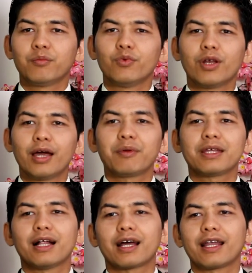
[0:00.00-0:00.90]
mulai
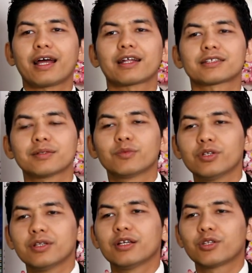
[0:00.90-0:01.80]
meninggalkan area
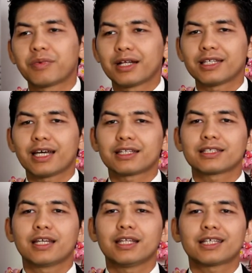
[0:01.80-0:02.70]
tersebut, itu berarti akan
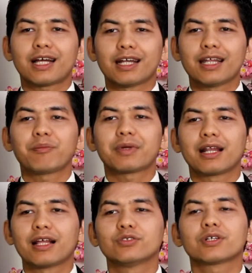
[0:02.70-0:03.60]
terjadi tekanan
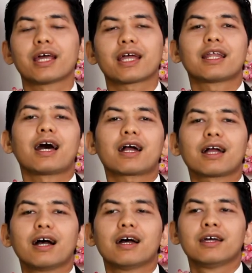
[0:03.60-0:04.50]
pada laju kenaikan
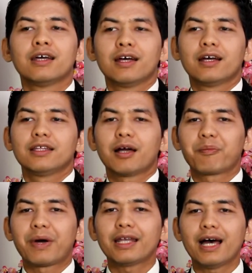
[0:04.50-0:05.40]
harga yang
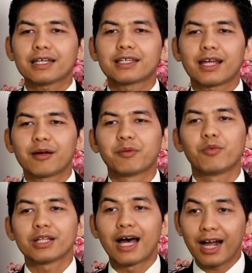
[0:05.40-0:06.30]
pada akhirnya
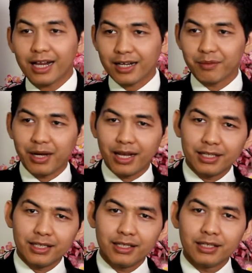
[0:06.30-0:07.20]
membuat harga
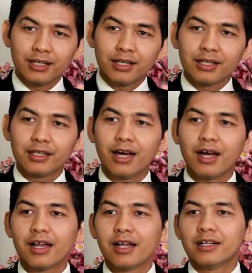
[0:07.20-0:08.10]
kembali
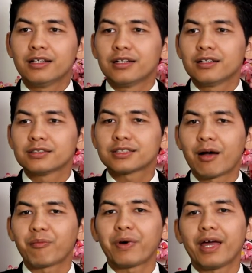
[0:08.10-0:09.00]
ya
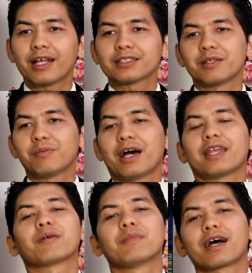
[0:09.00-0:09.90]
sampai keseimbangan
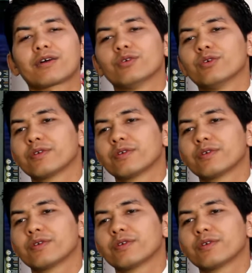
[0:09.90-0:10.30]
yang baru.